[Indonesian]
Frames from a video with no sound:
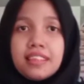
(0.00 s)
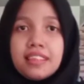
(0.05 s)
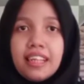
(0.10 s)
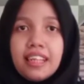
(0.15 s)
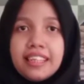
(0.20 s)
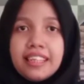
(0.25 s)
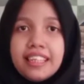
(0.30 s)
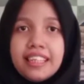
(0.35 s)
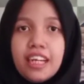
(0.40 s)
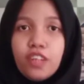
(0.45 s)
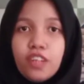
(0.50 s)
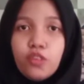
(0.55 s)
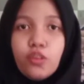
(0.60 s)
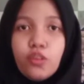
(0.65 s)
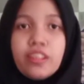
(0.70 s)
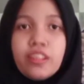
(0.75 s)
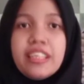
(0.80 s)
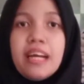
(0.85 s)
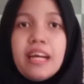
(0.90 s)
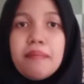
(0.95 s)
Setelah diaduk,
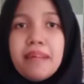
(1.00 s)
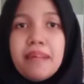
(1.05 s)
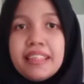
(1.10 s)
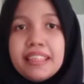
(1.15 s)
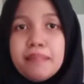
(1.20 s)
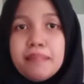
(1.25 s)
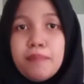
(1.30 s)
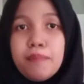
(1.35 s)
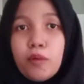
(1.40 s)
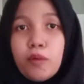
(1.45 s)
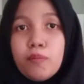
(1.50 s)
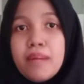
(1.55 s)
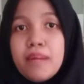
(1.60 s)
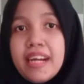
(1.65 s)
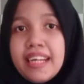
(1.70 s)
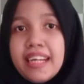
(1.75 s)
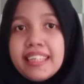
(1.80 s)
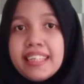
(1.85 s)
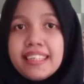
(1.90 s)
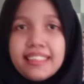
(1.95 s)
diamati
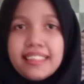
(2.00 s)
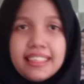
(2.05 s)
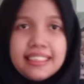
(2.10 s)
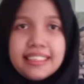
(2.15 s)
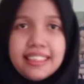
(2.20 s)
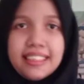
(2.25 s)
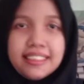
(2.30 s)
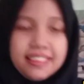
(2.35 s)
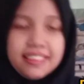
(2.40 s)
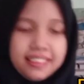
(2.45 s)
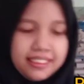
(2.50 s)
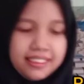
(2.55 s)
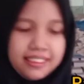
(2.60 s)
perubahan yang terjadi.